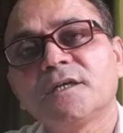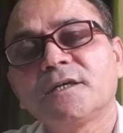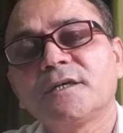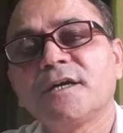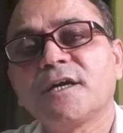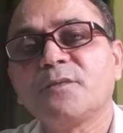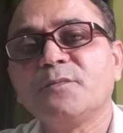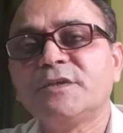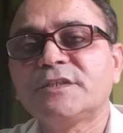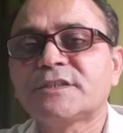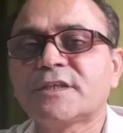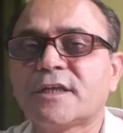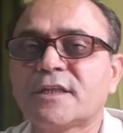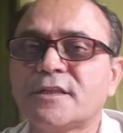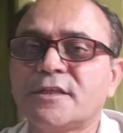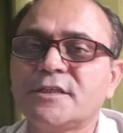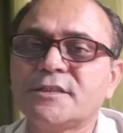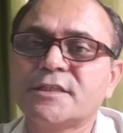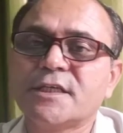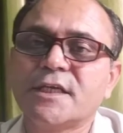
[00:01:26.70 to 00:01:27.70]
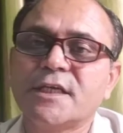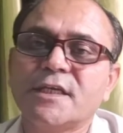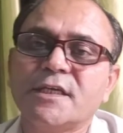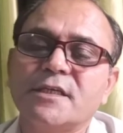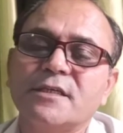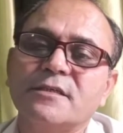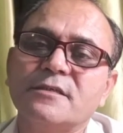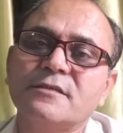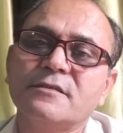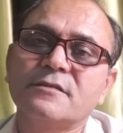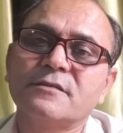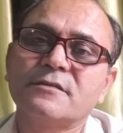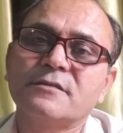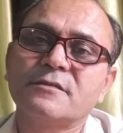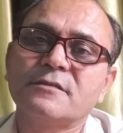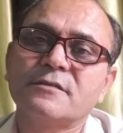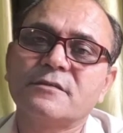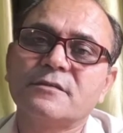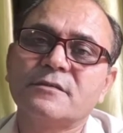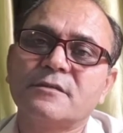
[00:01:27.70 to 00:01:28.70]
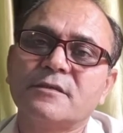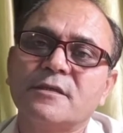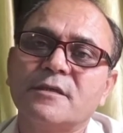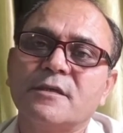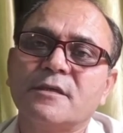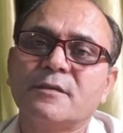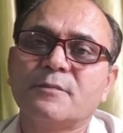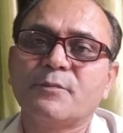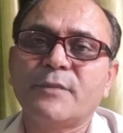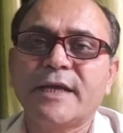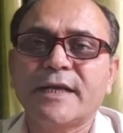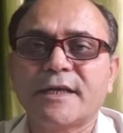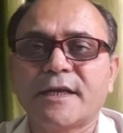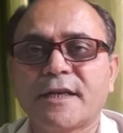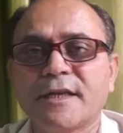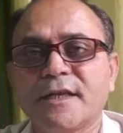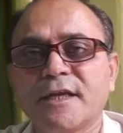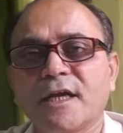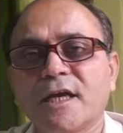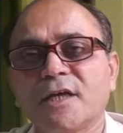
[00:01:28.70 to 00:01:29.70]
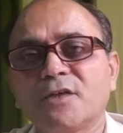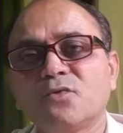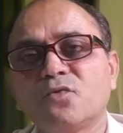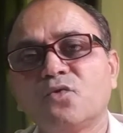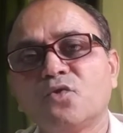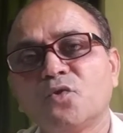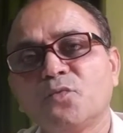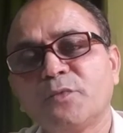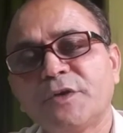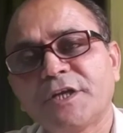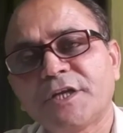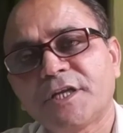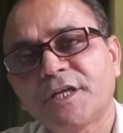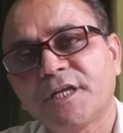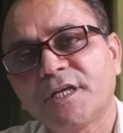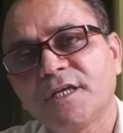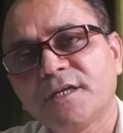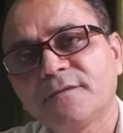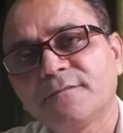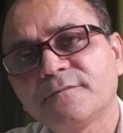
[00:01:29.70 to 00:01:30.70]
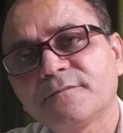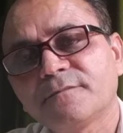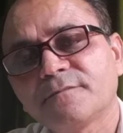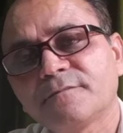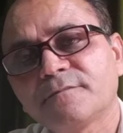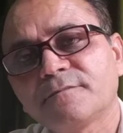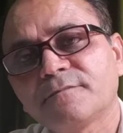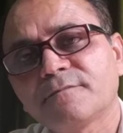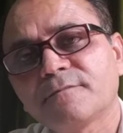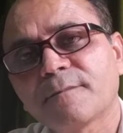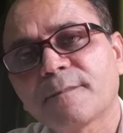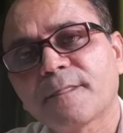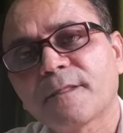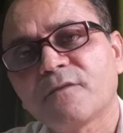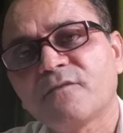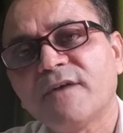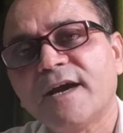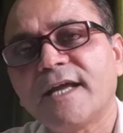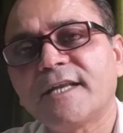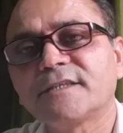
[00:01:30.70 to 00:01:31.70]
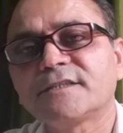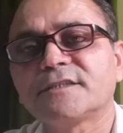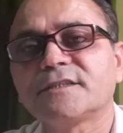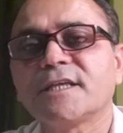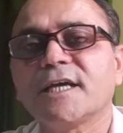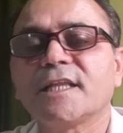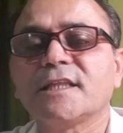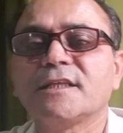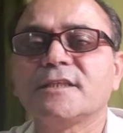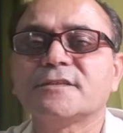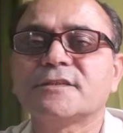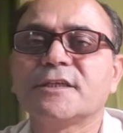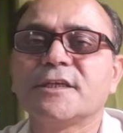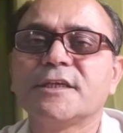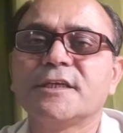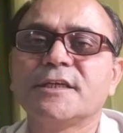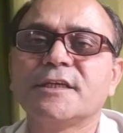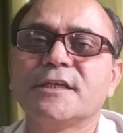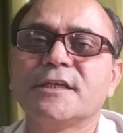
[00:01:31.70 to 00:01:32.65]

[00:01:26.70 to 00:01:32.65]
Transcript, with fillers: गर्मी सर्दी से बैक्टीरिया धूल मिट्टी वायरस इत्यादि से